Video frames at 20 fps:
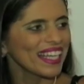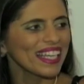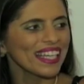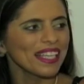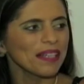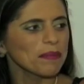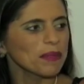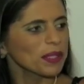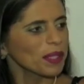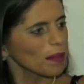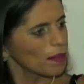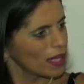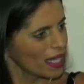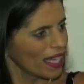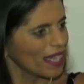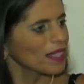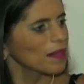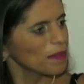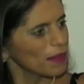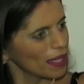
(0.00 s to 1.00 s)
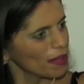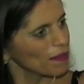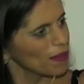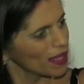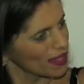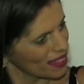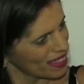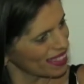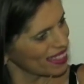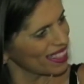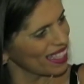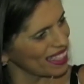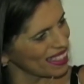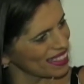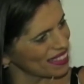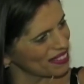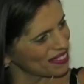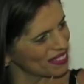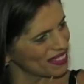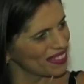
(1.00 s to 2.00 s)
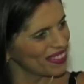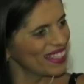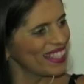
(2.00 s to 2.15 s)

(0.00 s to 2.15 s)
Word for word: E muito obrigada pela oportunidade, viu?